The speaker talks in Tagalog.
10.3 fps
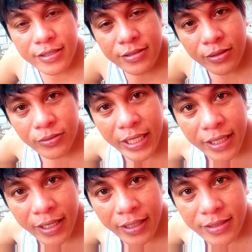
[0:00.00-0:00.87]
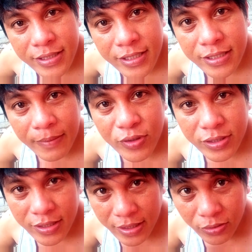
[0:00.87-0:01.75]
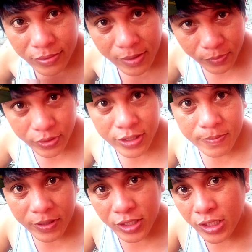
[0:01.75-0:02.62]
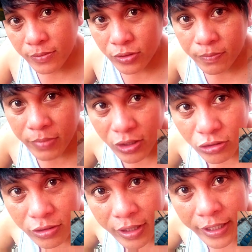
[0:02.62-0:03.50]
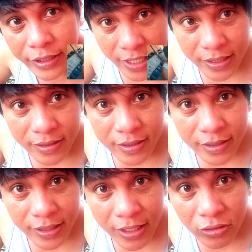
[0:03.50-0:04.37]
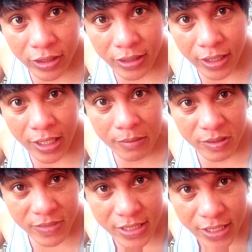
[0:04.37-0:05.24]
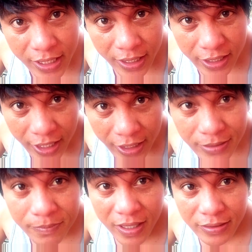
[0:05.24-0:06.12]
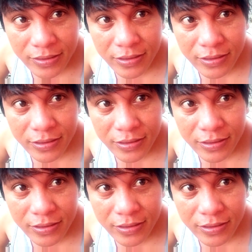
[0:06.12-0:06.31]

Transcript: So yan na, since tapos na sa reports, paghimo, pag online, hana ko natin na kabibisihan, and pag